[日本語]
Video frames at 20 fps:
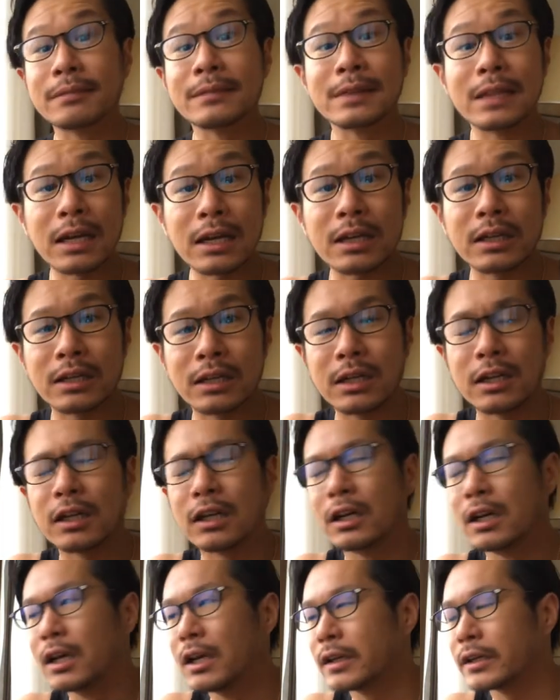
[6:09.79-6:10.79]
だか
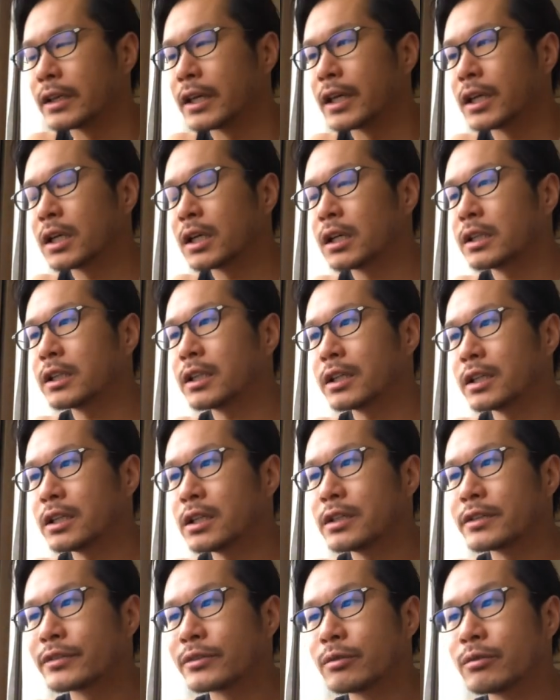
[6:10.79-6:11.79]
ら結果的
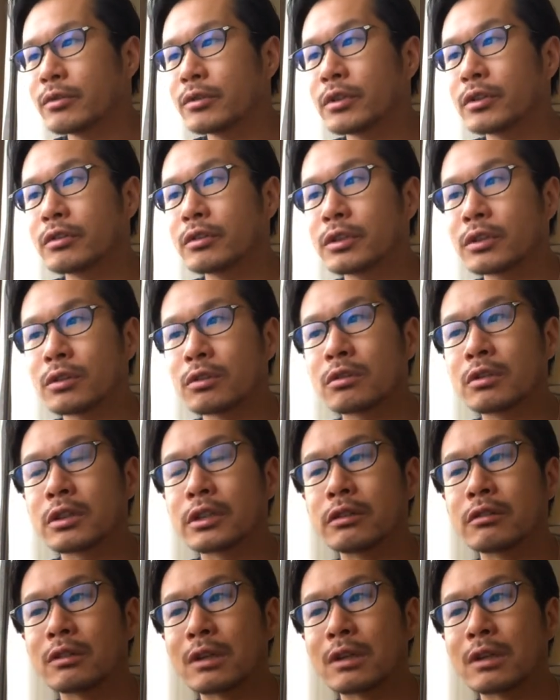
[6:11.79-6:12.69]
にそういう人ってい